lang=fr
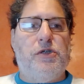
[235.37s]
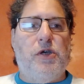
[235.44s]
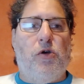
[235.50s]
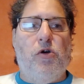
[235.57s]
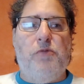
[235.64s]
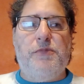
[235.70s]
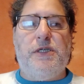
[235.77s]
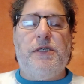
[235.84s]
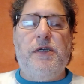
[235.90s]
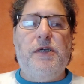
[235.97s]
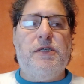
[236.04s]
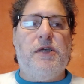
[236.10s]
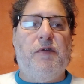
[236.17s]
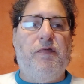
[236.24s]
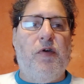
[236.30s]
C'est comme
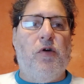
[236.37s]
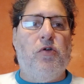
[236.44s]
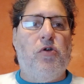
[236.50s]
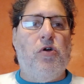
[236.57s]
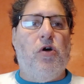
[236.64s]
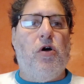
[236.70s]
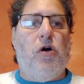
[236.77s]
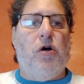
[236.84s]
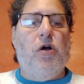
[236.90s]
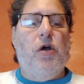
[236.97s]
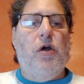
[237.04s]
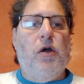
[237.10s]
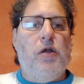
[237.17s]
s'ils avaient encore